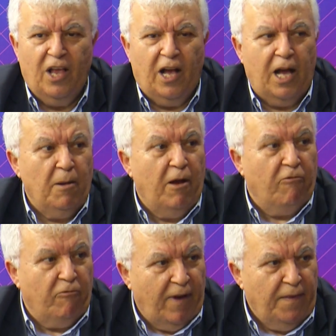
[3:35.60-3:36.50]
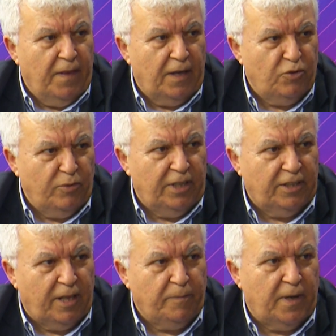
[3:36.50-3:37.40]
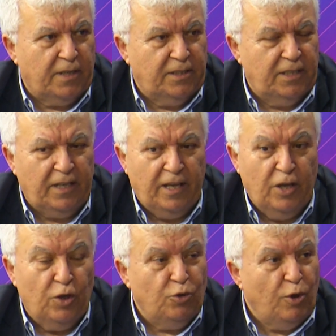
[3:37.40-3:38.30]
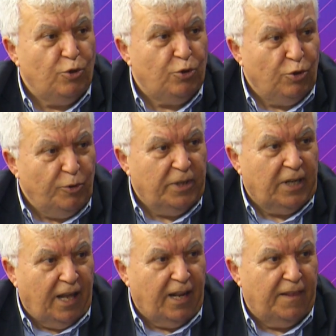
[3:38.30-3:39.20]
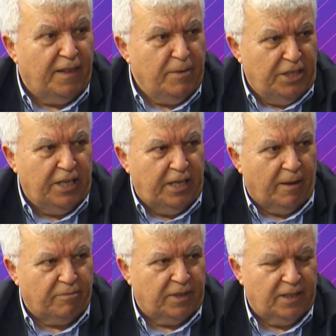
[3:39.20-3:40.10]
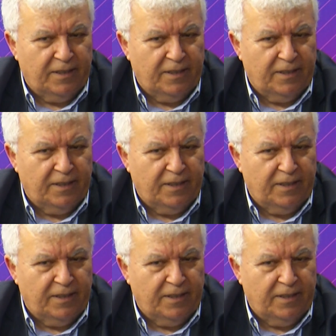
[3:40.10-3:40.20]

Ama Van'da Cumhuriyet Halk Partisi coşkulu bir alanda miting yaptı.